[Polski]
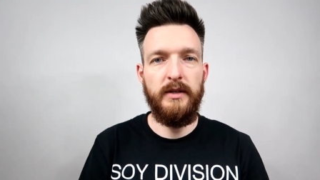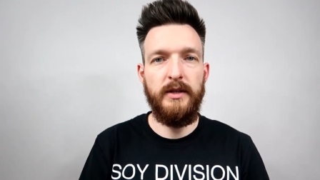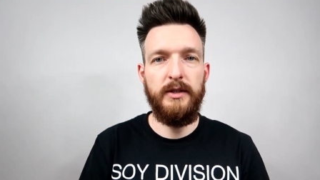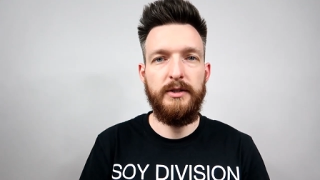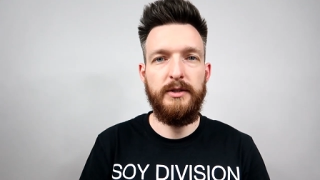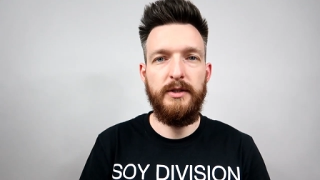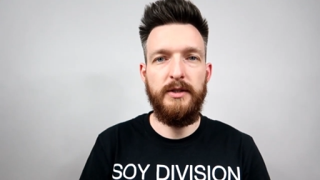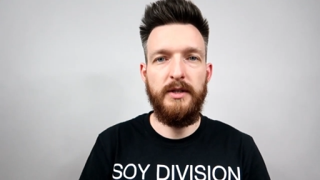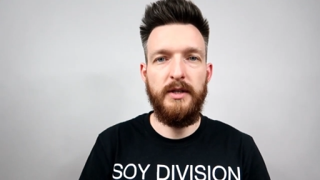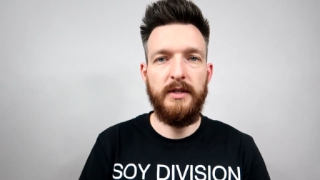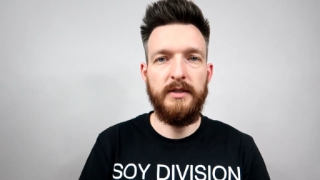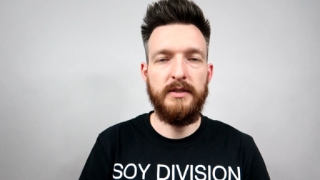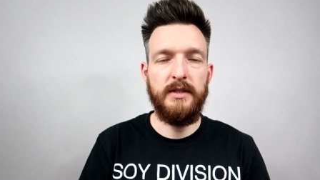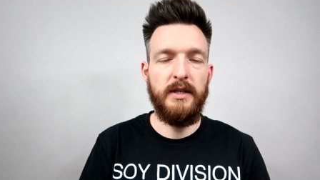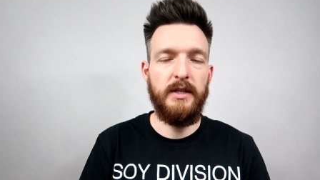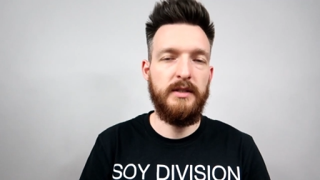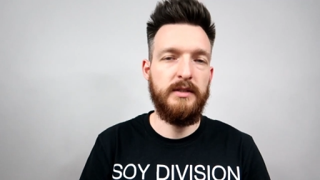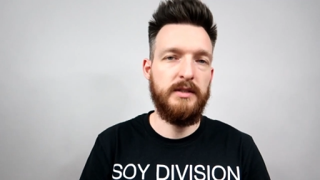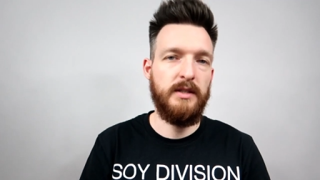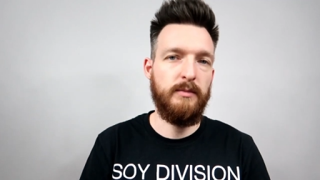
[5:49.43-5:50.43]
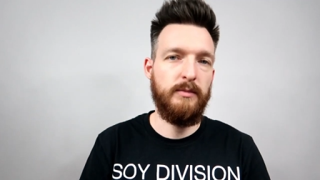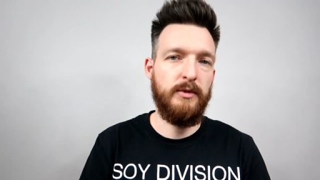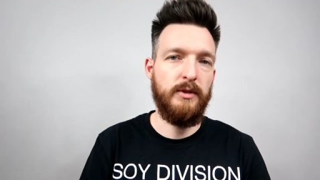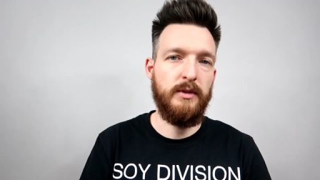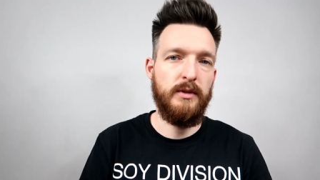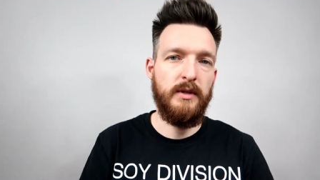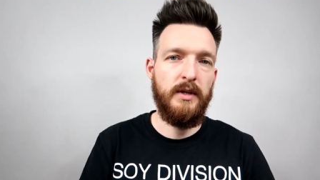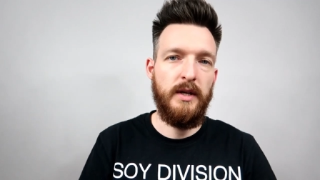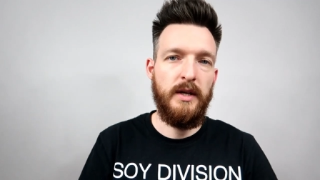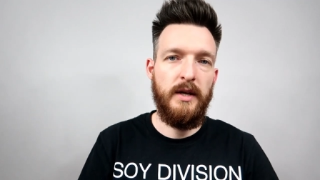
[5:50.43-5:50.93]
Jeśli nie, zachęcam
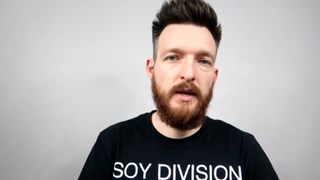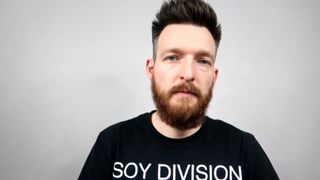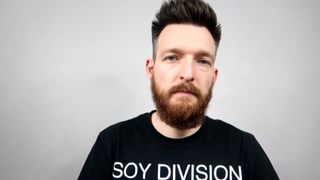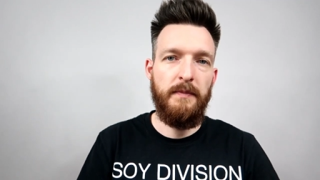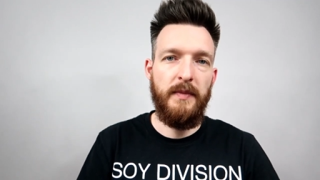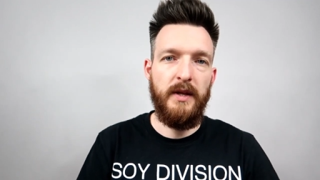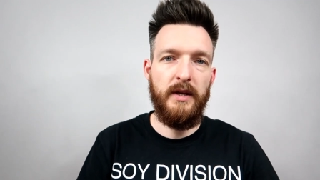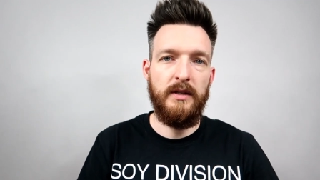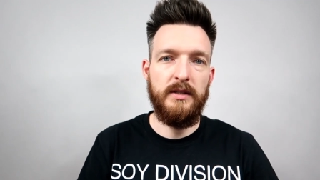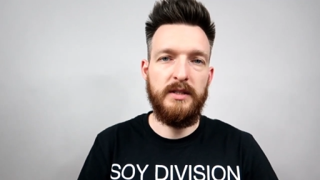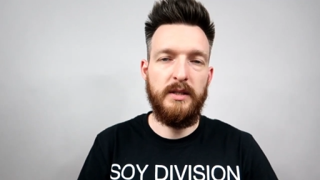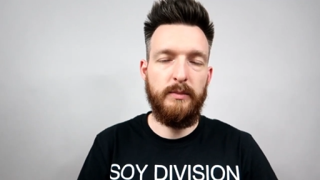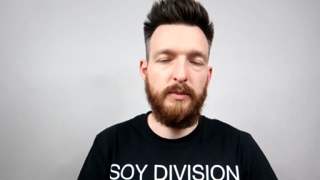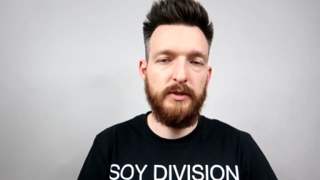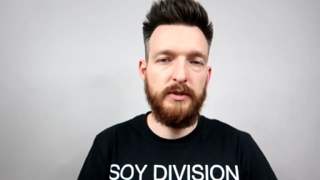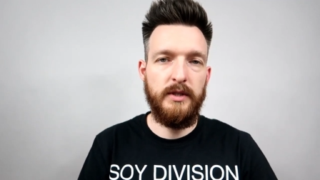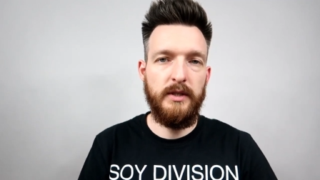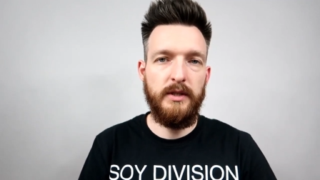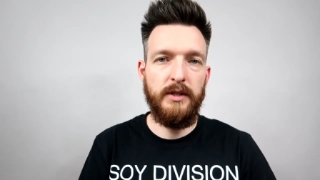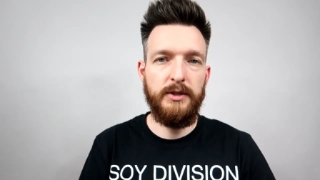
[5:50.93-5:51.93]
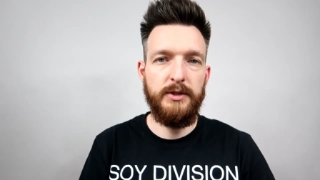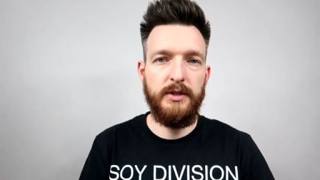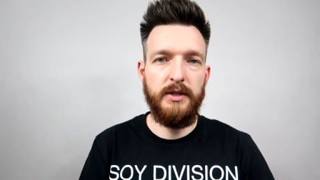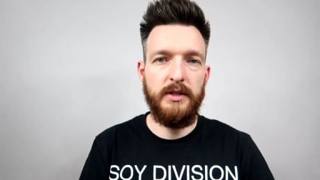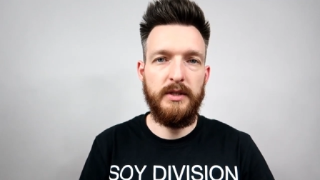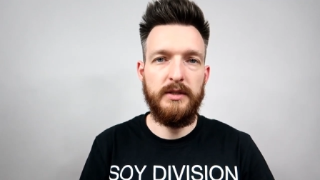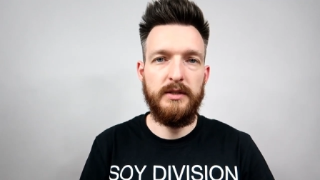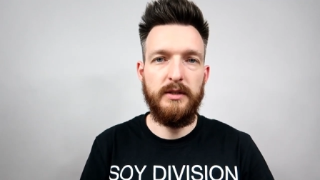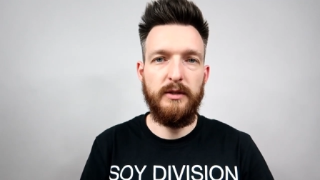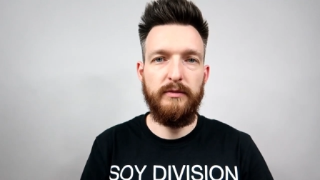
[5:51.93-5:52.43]
do e, zapoznania
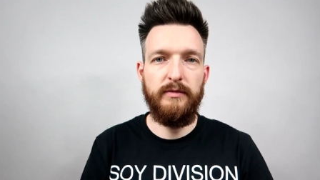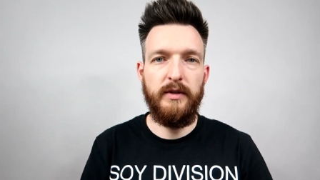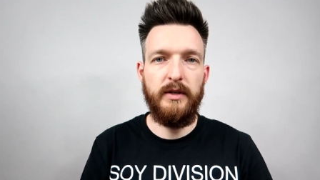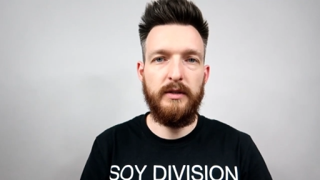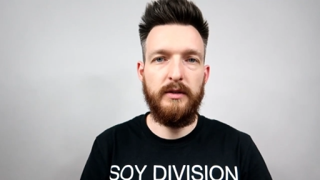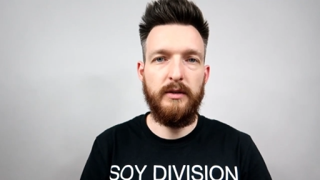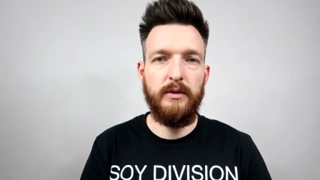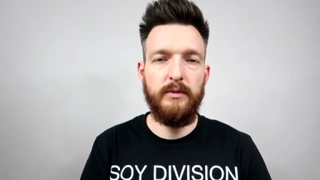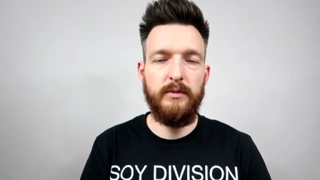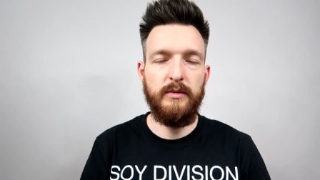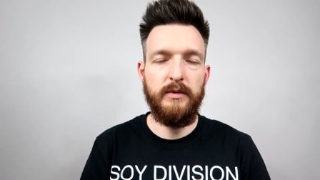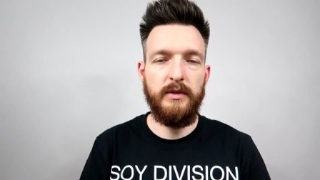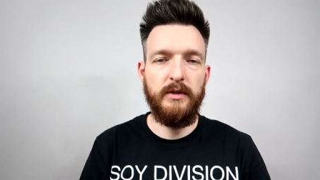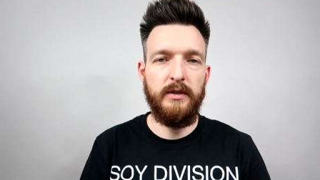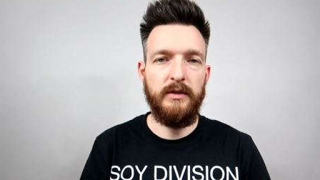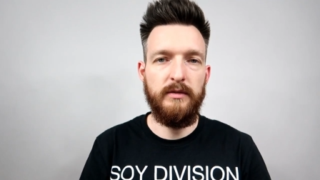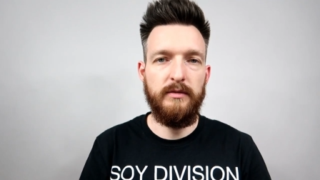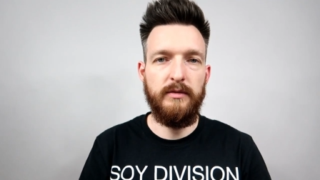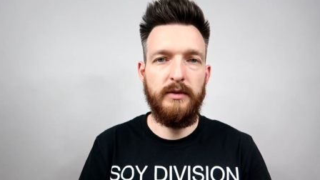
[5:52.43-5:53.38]
się z ofertą e,